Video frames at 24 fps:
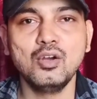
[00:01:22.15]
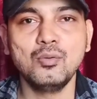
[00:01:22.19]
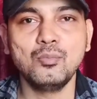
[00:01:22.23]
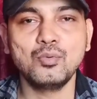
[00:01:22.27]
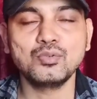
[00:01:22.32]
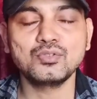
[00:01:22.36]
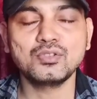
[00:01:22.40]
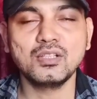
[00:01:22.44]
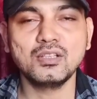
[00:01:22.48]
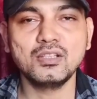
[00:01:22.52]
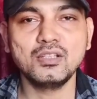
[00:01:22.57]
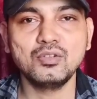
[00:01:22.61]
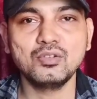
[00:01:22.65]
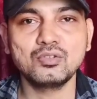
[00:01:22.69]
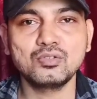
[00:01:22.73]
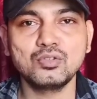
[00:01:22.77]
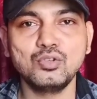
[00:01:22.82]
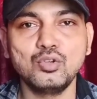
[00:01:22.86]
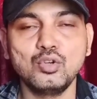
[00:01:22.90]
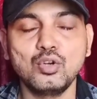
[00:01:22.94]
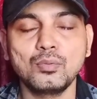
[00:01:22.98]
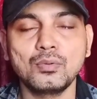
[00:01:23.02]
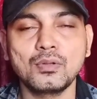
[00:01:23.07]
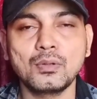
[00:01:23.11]
वो जल्दी
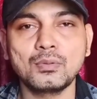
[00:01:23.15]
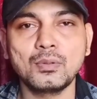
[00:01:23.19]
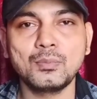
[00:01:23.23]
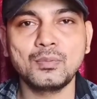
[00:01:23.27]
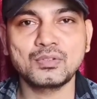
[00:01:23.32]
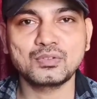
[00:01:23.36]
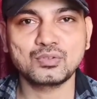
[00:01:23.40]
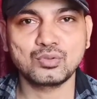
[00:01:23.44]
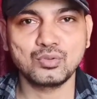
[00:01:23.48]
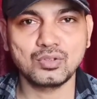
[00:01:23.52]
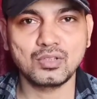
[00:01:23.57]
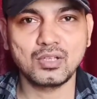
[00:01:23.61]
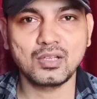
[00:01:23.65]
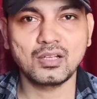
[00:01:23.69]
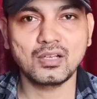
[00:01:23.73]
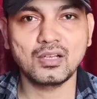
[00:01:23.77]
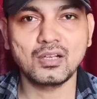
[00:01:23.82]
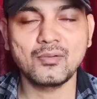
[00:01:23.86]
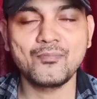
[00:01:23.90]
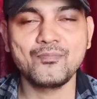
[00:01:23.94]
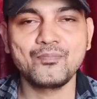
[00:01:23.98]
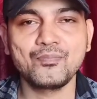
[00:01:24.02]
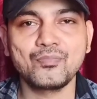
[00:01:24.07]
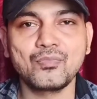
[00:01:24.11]
दोस्तों यूट्यूब की तरफ से फिक्स हो
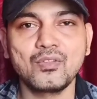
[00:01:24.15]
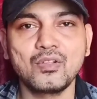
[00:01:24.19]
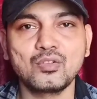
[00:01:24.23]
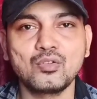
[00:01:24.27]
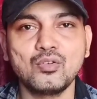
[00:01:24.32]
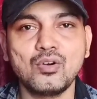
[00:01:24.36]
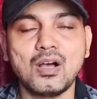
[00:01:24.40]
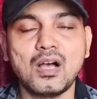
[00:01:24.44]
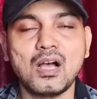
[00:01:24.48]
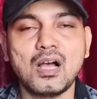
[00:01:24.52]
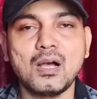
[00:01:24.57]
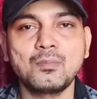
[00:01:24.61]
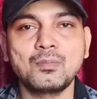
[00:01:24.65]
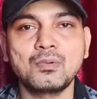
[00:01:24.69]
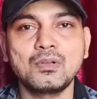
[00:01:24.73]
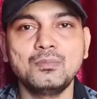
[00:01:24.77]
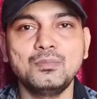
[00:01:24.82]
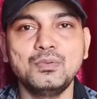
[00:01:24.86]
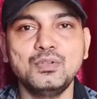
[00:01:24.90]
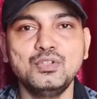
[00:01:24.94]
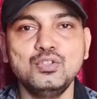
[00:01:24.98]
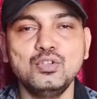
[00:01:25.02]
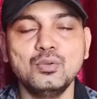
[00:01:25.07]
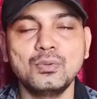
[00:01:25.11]
जाएगा तो आपकी
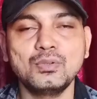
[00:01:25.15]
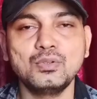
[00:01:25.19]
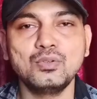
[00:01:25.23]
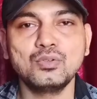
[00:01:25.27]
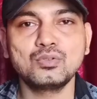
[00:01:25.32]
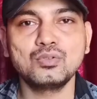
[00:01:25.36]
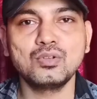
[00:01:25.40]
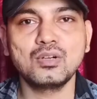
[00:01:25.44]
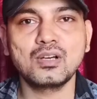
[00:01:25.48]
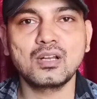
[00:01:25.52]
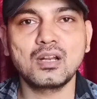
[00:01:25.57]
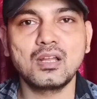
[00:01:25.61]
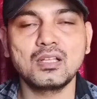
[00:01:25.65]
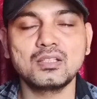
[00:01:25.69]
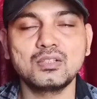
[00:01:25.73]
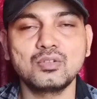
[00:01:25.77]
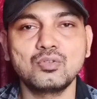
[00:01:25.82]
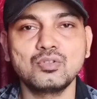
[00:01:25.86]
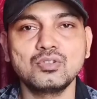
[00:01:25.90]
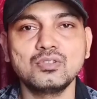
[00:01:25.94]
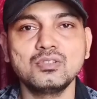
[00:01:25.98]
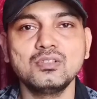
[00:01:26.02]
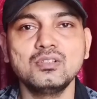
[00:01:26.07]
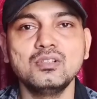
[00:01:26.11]
वीडियो पर दोस्तों अगर ऐसे
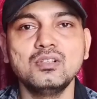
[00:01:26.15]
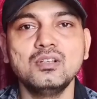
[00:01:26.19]
कुछ